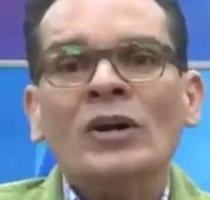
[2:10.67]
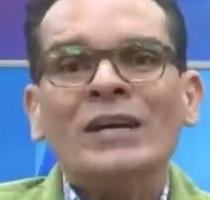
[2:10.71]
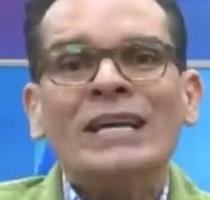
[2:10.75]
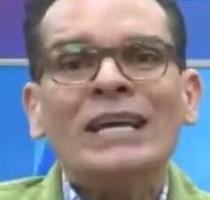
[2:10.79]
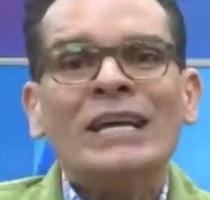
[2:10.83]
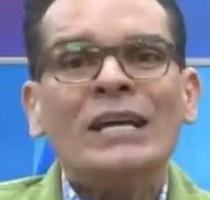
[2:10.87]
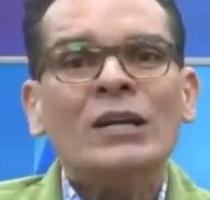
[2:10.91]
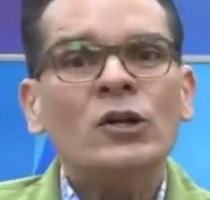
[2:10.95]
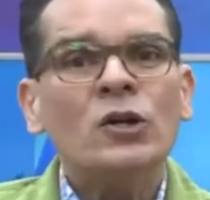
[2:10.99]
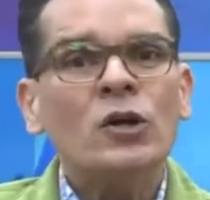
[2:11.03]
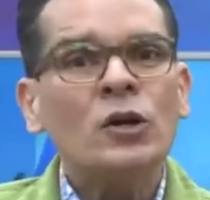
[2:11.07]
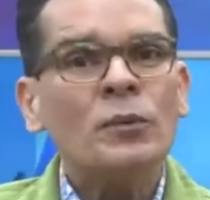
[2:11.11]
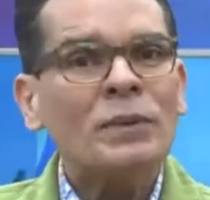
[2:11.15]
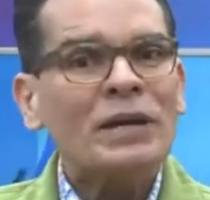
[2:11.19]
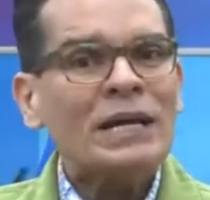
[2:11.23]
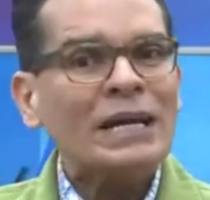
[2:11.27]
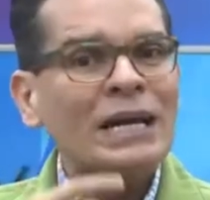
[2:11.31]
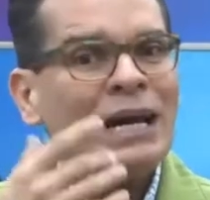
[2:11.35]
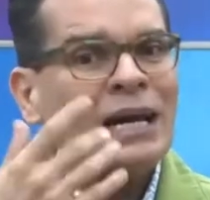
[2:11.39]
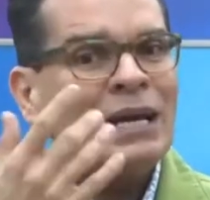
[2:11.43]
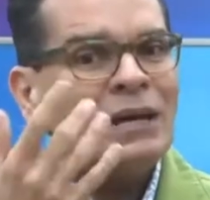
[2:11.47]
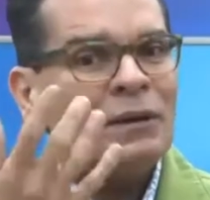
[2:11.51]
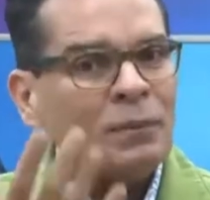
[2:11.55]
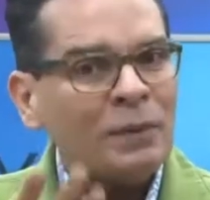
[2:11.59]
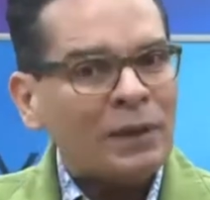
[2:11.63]
quien no me
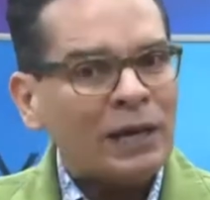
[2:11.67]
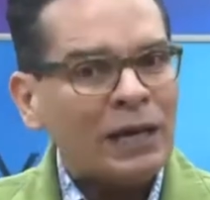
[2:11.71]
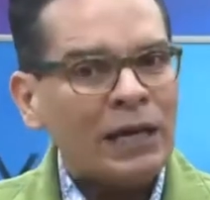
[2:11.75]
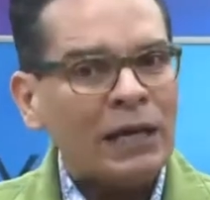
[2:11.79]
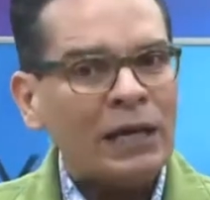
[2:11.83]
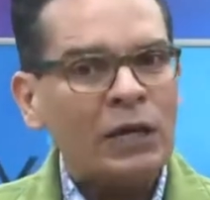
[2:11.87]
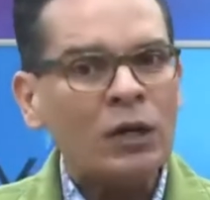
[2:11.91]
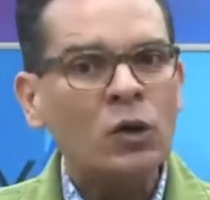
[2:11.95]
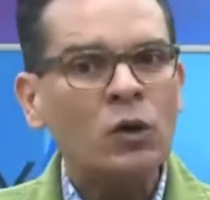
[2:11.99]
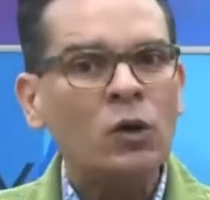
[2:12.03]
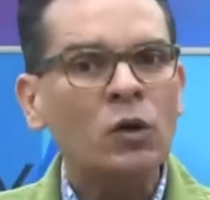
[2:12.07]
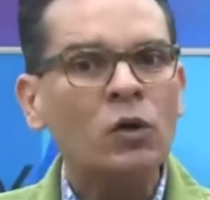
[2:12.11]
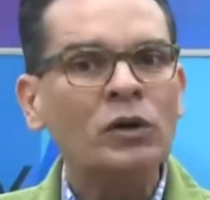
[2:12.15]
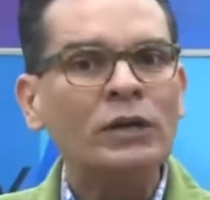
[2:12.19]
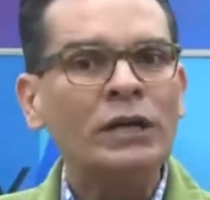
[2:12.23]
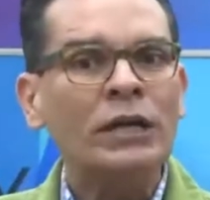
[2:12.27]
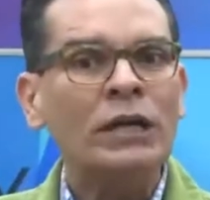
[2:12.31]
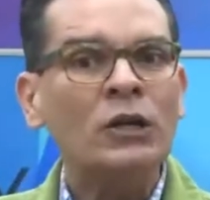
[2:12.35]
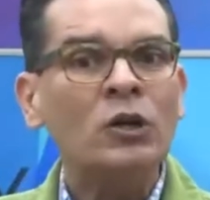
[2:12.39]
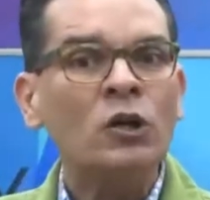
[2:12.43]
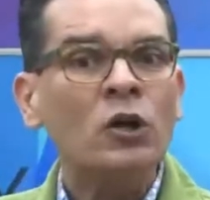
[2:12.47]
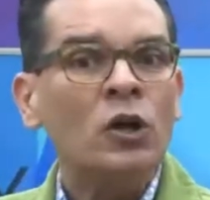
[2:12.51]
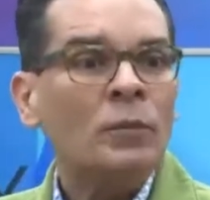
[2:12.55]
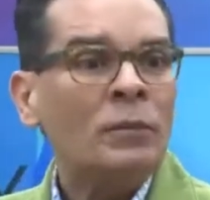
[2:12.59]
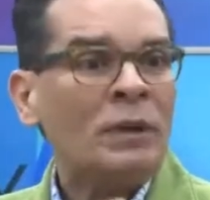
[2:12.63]
cae bien, con
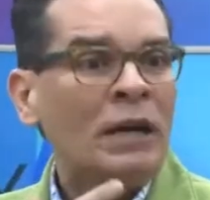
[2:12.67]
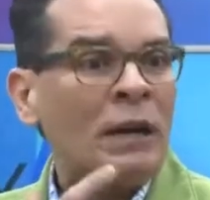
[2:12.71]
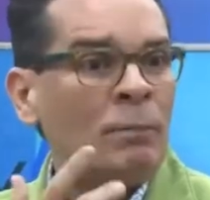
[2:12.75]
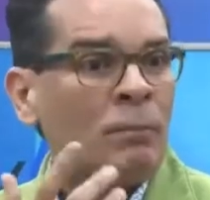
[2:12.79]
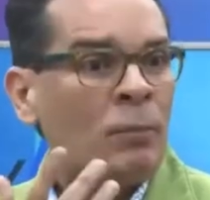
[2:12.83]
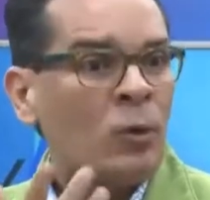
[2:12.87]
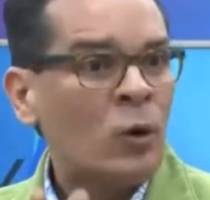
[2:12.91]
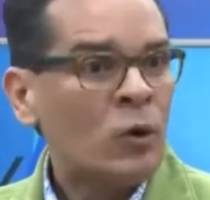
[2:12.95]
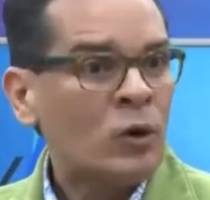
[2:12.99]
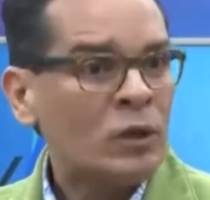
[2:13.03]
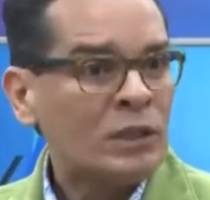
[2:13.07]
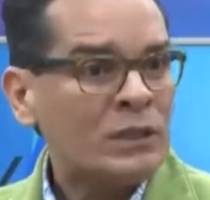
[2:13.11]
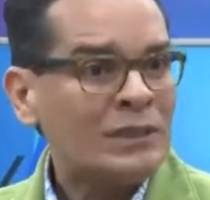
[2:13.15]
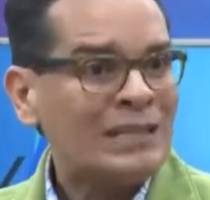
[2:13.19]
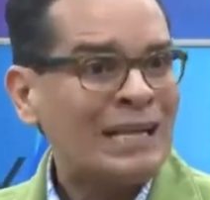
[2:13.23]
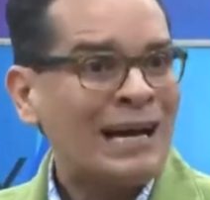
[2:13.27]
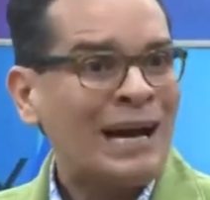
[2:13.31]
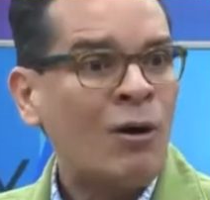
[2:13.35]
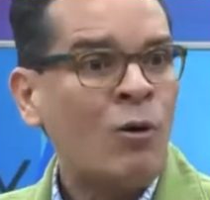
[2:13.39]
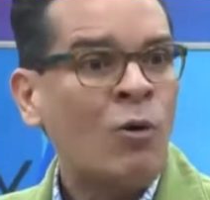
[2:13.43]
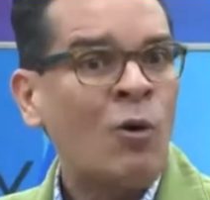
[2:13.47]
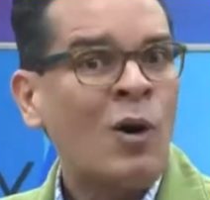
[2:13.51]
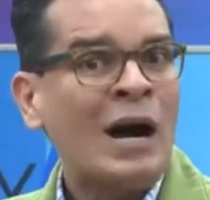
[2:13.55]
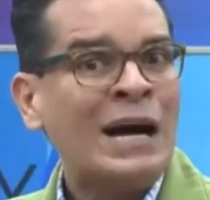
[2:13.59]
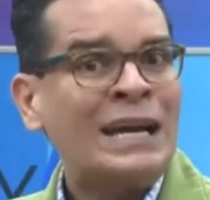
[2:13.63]
quien no me
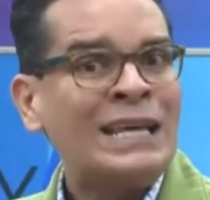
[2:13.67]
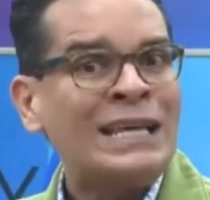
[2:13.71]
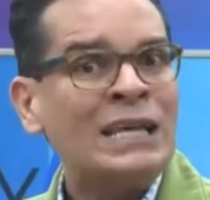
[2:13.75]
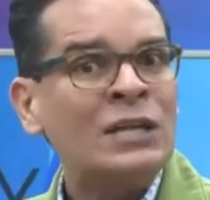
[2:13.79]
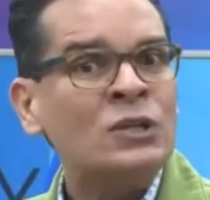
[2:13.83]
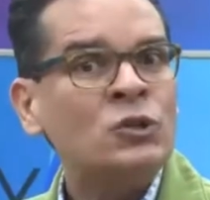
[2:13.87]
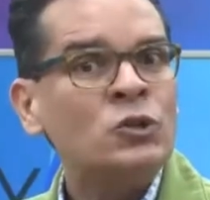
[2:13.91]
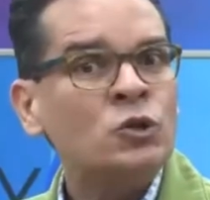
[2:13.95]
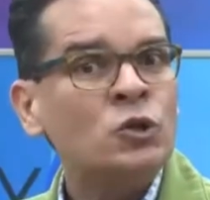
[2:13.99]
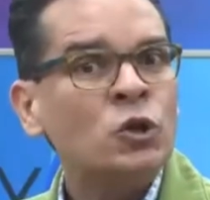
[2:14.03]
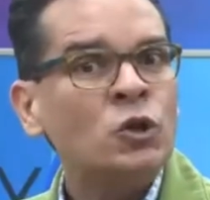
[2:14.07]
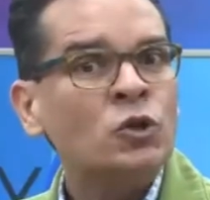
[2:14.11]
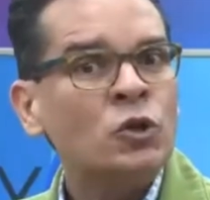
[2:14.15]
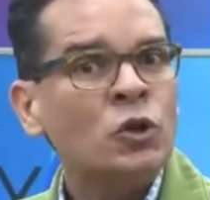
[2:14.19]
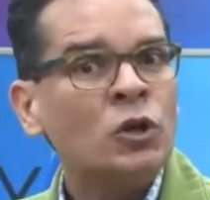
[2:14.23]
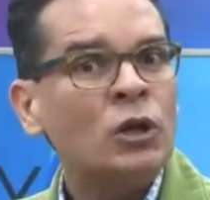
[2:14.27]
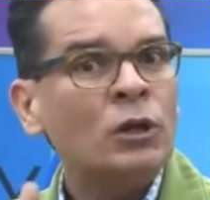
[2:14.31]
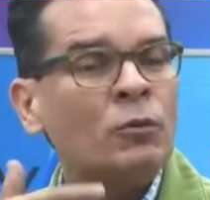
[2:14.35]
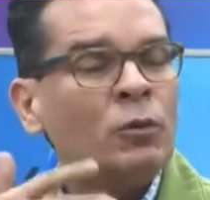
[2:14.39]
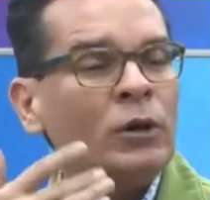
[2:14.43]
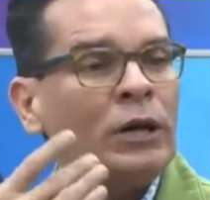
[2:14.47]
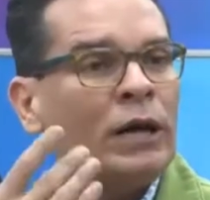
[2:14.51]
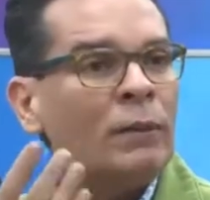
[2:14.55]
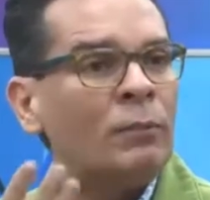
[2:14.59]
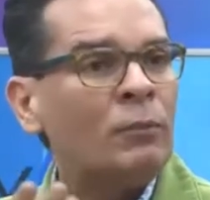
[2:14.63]
aporta o a quien yo no le
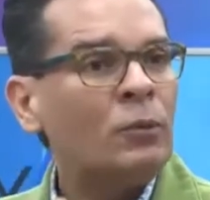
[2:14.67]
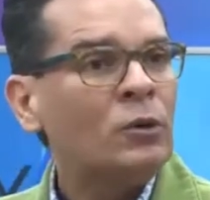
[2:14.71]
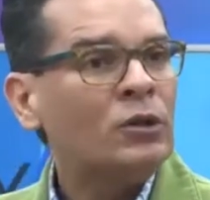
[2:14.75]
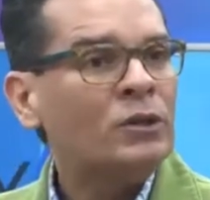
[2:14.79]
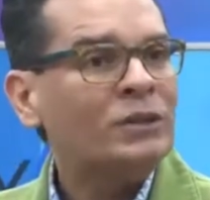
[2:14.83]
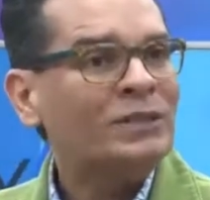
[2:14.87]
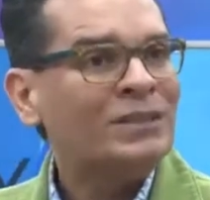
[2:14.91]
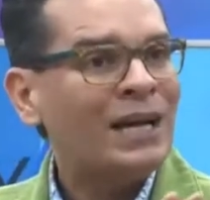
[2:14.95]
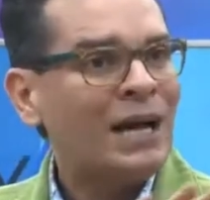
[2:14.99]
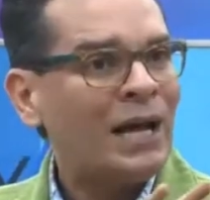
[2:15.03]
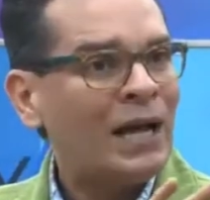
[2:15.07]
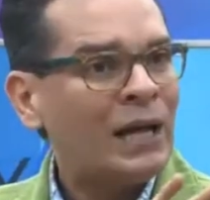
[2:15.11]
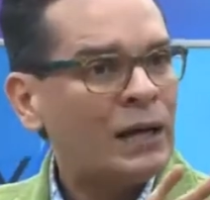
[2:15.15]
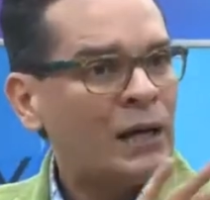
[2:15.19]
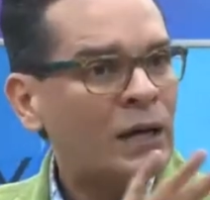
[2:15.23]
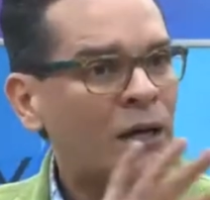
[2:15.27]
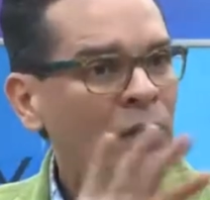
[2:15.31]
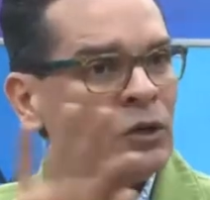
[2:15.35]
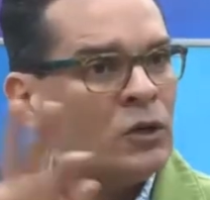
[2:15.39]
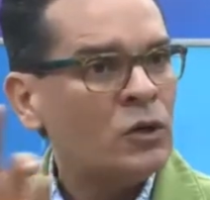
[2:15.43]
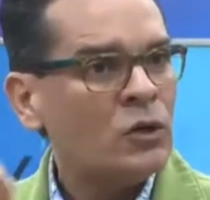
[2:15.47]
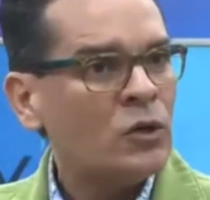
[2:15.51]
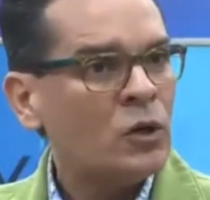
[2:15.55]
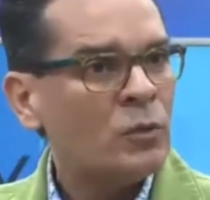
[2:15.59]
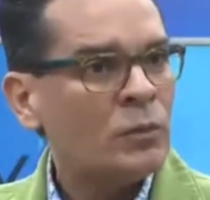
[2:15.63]
voy a aportar,
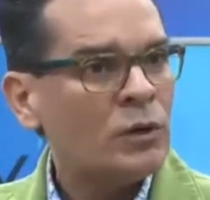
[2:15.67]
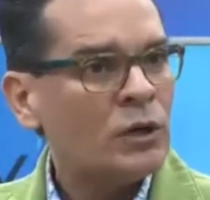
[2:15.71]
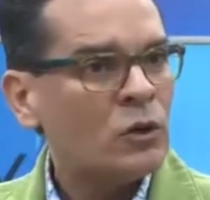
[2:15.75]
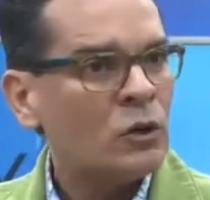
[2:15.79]
no me